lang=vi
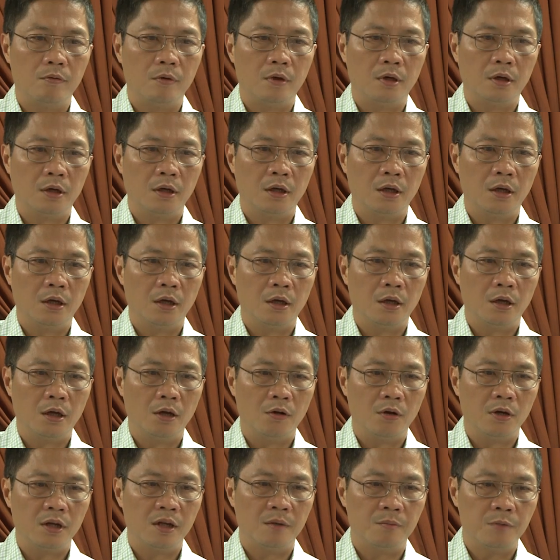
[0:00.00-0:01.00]
những ý kiến
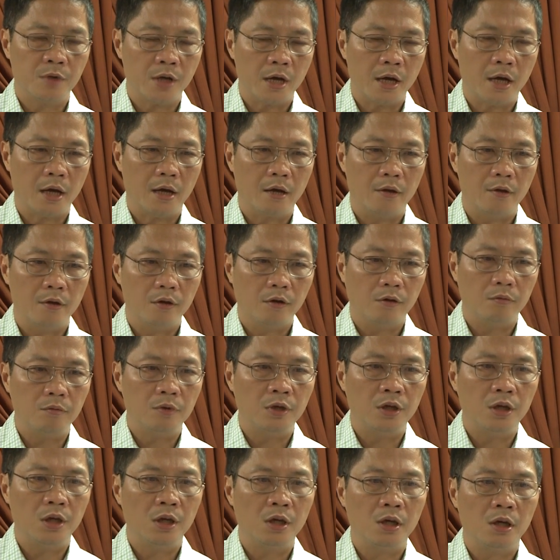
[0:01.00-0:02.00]
của trưởng đoàn kiểm
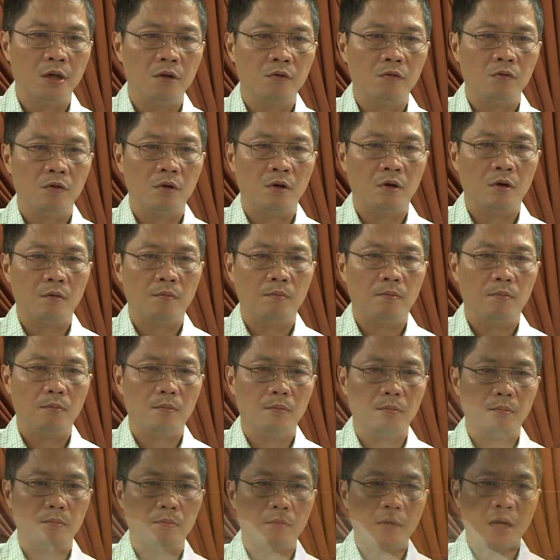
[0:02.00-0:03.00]
tra, đồng thời
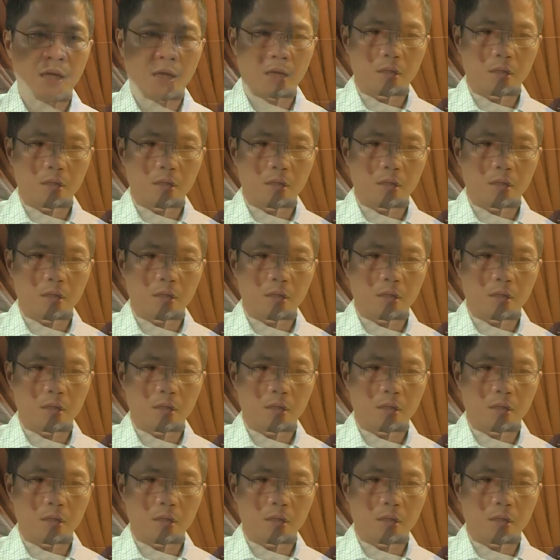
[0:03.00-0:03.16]
khẳng định